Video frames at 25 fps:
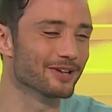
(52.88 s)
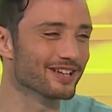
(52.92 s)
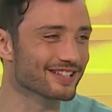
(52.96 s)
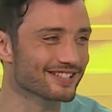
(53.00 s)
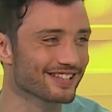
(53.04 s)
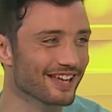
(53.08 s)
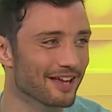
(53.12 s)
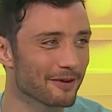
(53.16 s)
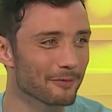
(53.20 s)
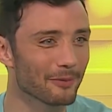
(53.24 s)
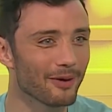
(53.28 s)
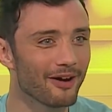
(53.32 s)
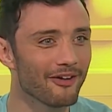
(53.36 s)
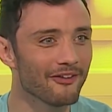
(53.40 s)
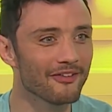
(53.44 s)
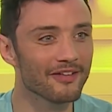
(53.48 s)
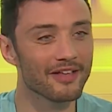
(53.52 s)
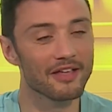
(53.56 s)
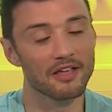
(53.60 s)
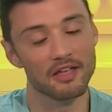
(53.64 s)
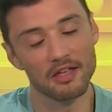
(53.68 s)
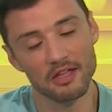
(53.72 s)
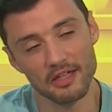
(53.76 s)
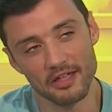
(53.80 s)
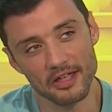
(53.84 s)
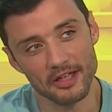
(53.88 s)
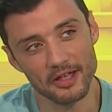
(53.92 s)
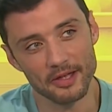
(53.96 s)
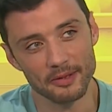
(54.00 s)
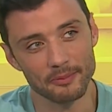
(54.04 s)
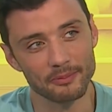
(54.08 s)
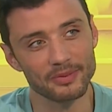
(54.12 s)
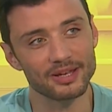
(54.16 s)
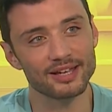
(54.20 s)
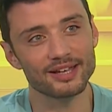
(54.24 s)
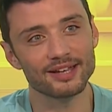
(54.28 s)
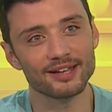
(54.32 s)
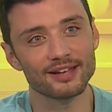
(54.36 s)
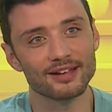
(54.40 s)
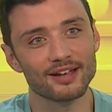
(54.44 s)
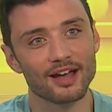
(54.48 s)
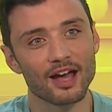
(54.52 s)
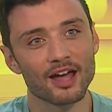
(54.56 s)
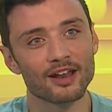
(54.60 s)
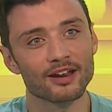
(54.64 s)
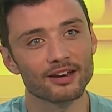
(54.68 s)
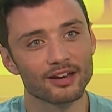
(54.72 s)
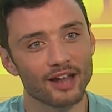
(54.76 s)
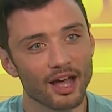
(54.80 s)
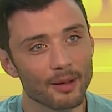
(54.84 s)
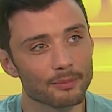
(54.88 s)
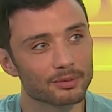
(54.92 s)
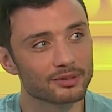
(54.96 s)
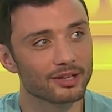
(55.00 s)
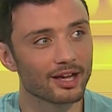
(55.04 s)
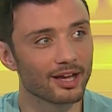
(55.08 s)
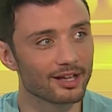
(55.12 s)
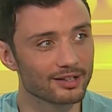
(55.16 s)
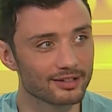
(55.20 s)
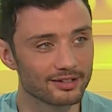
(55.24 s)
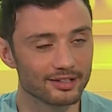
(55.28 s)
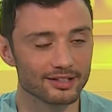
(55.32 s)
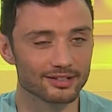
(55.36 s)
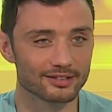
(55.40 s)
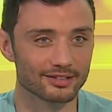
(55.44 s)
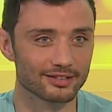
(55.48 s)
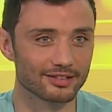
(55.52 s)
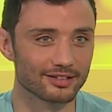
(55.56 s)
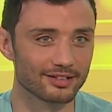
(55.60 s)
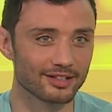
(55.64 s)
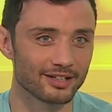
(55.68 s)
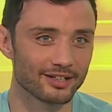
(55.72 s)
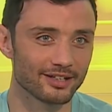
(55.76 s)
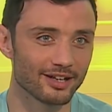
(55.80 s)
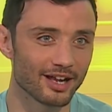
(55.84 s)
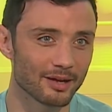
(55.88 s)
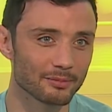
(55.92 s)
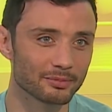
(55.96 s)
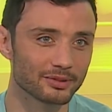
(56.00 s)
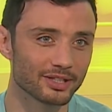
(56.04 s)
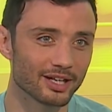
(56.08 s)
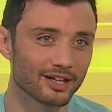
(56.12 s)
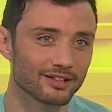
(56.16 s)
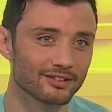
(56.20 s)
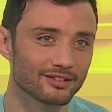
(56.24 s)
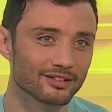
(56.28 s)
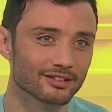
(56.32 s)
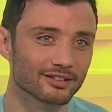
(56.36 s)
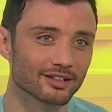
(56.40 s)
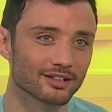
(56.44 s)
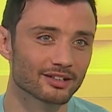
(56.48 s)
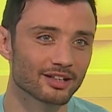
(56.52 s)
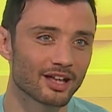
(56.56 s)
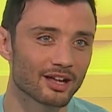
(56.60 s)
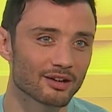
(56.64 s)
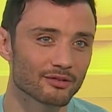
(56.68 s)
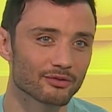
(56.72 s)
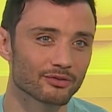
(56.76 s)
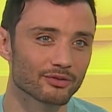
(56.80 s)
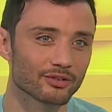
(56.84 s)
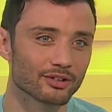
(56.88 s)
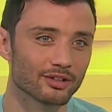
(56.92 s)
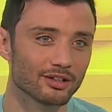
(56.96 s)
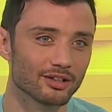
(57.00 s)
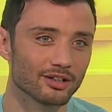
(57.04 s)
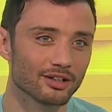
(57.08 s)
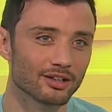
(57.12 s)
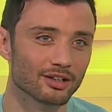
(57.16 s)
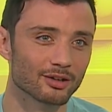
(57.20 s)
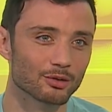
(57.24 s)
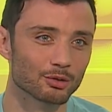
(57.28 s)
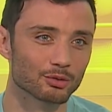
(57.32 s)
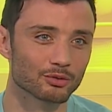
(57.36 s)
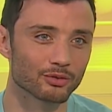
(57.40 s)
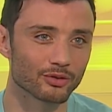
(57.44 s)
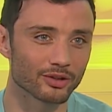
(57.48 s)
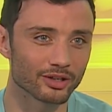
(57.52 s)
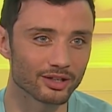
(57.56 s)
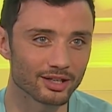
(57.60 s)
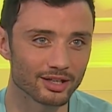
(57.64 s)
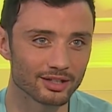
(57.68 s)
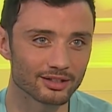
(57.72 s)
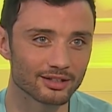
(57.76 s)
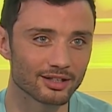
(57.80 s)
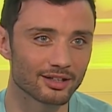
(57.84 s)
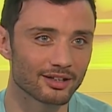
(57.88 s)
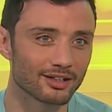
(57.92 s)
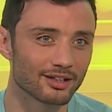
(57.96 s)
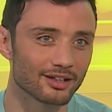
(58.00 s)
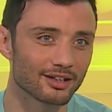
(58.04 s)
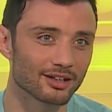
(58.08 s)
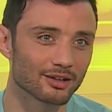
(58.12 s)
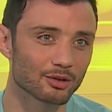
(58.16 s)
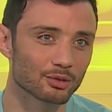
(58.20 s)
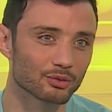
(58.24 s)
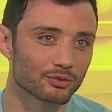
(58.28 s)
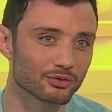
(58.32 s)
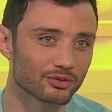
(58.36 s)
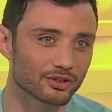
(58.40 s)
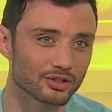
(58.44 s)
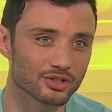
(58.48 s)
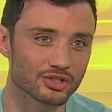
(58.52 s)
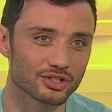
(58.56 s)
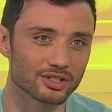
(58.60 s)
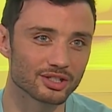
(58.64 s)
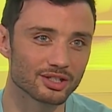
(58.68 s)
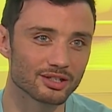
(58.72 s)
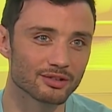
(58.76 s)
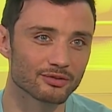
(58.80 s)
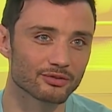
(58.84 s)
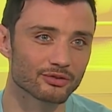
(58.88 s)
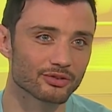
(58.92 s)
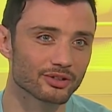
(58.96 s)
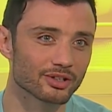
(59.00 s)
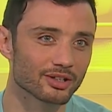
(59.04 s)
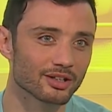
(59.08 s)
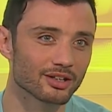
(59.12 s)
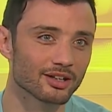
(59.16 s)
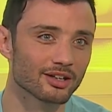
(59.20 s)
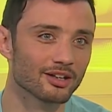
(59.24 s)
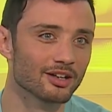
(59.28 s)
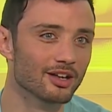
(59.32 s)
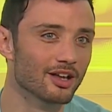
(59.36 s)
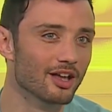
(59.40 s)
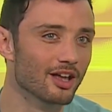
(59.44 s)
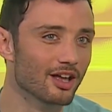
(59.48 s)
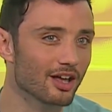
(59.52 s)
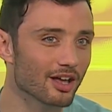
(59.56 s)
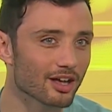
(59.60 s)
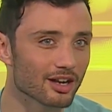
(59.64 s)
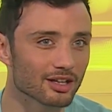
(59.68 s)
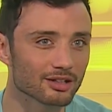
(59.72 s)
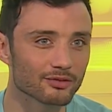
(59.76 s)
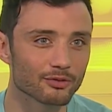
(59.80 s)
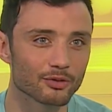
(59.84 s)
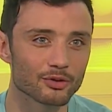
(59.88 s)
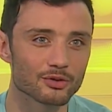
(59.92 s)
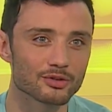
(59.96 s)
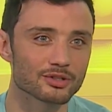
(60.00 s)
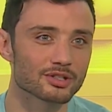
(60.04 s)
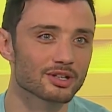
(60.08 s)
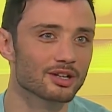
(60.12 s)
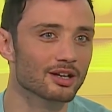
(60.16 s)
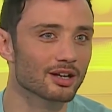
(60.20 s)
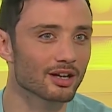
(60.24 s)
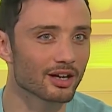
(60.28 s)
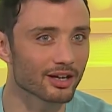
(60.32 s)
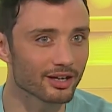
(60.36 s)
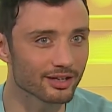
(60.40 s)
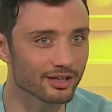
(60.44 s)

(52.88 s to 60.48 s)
شويه صعيبه مي انا نحب التحديات يعني نحب التحديات راك تعرف آه، كنت في الرياضه كنت في التجديف آه، رحت فرنسا